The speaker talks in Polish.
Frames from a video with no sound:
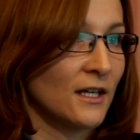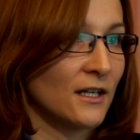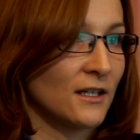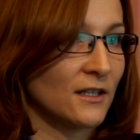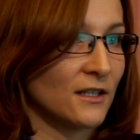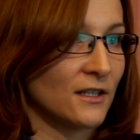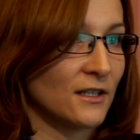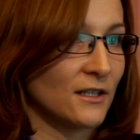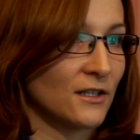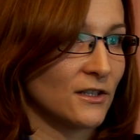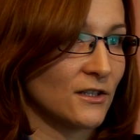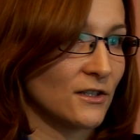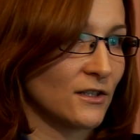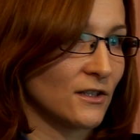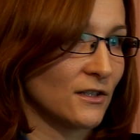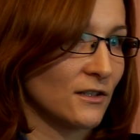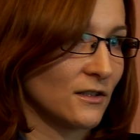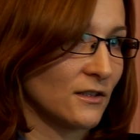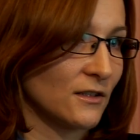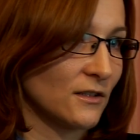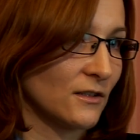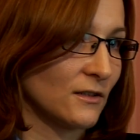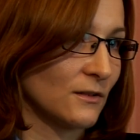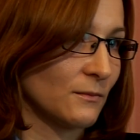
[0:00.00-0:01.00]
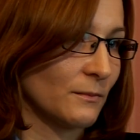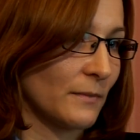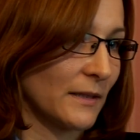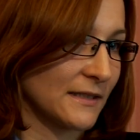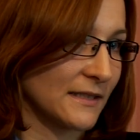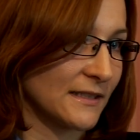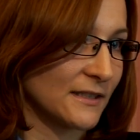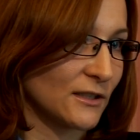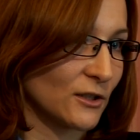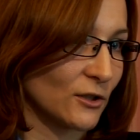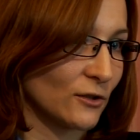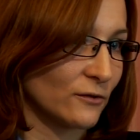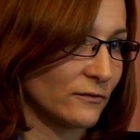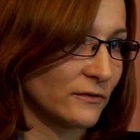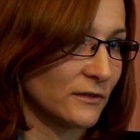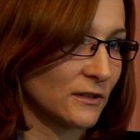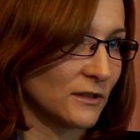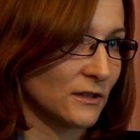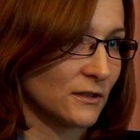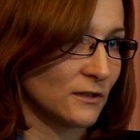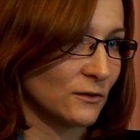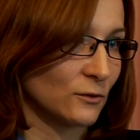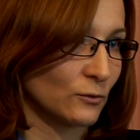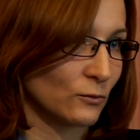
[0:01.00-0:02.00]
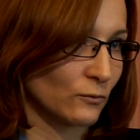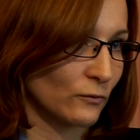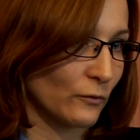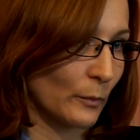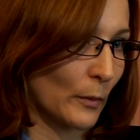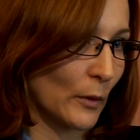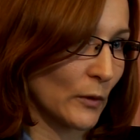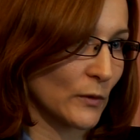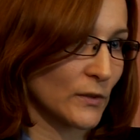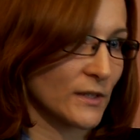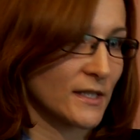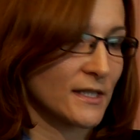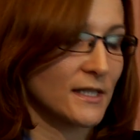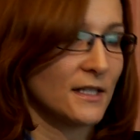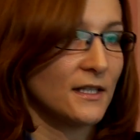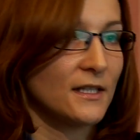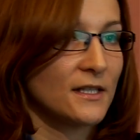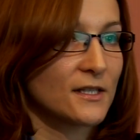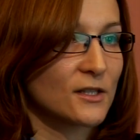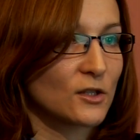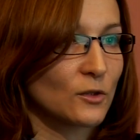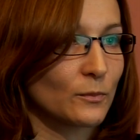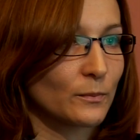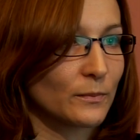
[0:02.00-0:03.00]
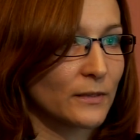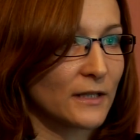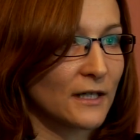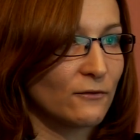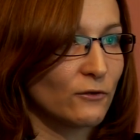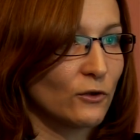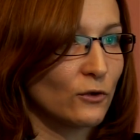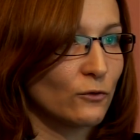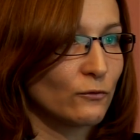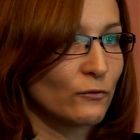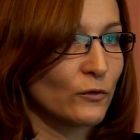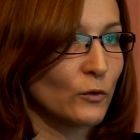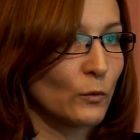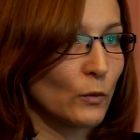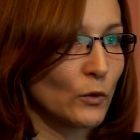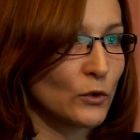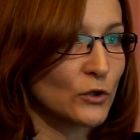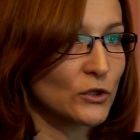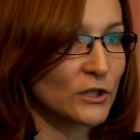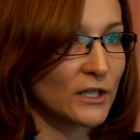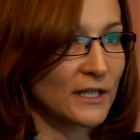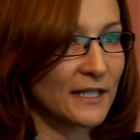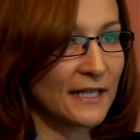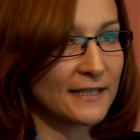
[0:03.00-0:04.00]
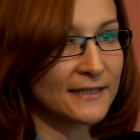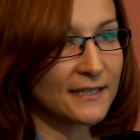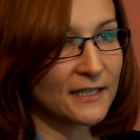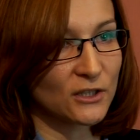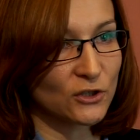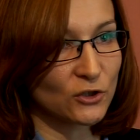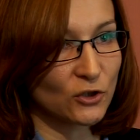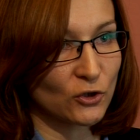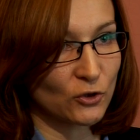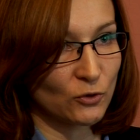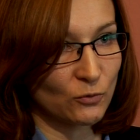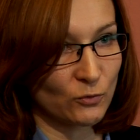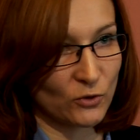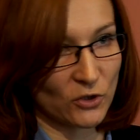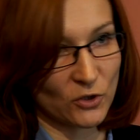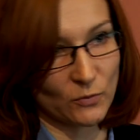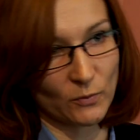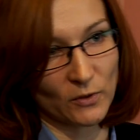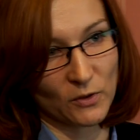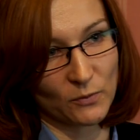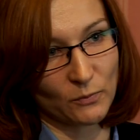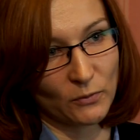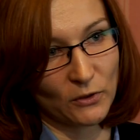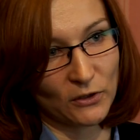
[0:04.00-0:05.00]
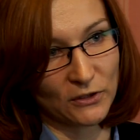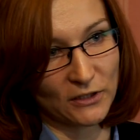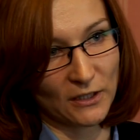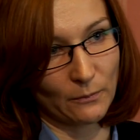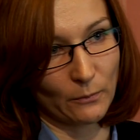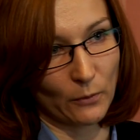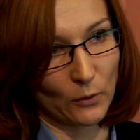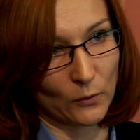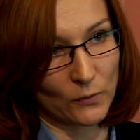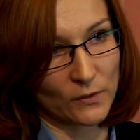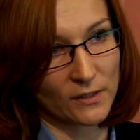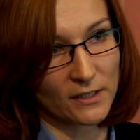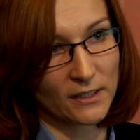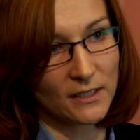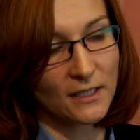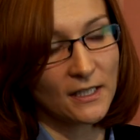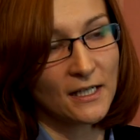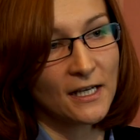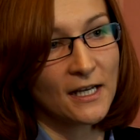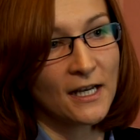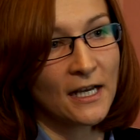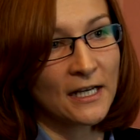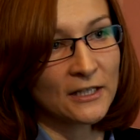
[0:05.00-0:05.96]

e, Patentowy w Polsce, jest to prawo wyłączne na terytorium Rzeczpospolitej Polskiej.